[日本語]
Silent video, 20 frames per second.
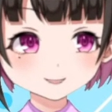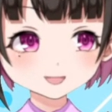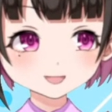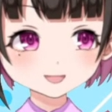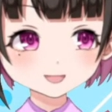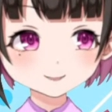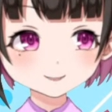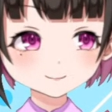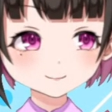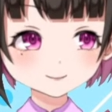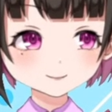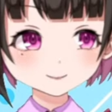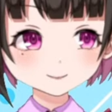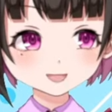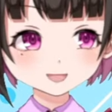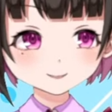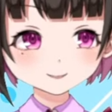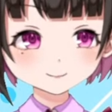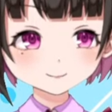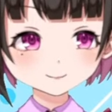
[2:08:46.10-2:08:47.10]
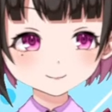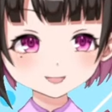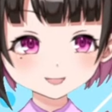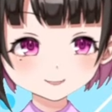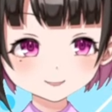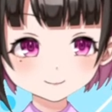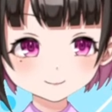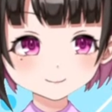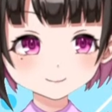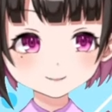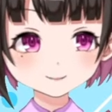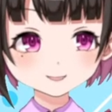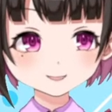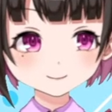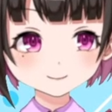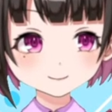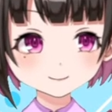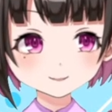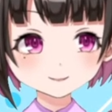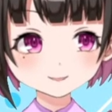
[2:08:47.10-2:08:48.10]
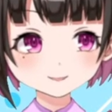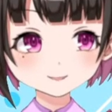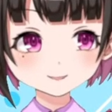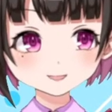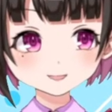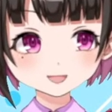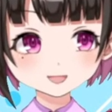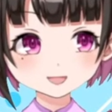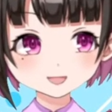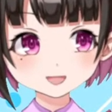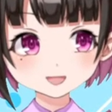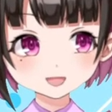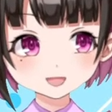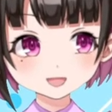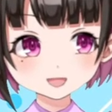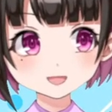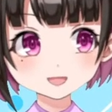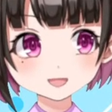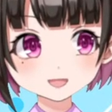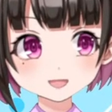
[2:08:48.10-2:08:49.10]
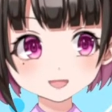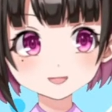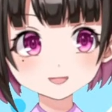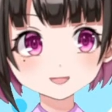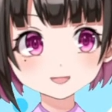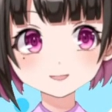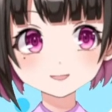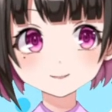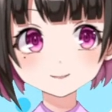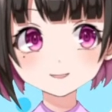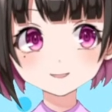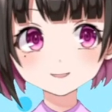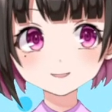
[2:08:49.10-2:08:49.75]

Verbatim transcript: チームの3分の1がユース出身の時期があった。素晴らしいですね。